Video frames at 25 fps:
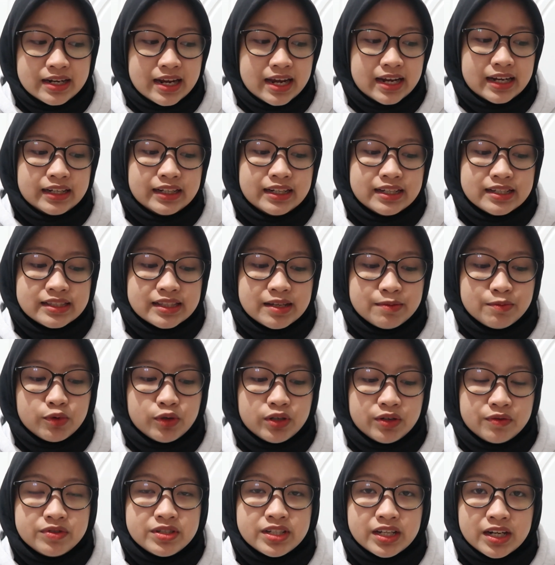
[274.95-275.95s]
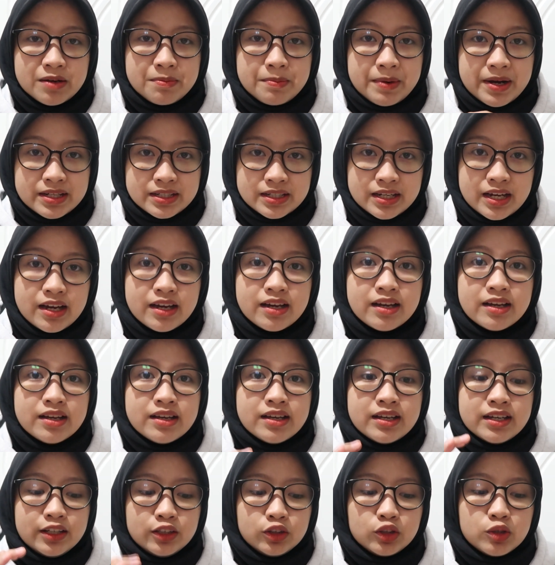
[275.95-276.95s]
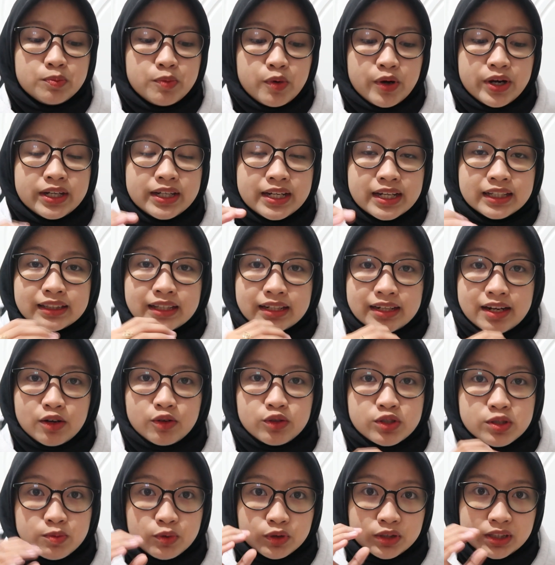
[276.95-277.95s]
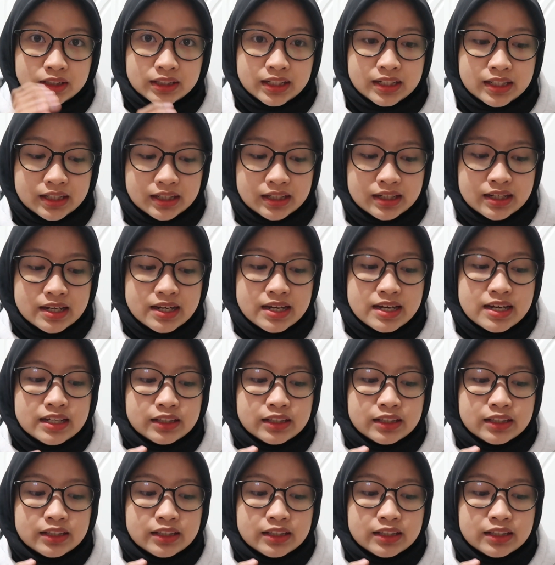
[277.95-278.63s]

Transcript: Nah, ini Istanbul Unif Jarah Pasha itu poinnya yang tadi aku sebutin tadi.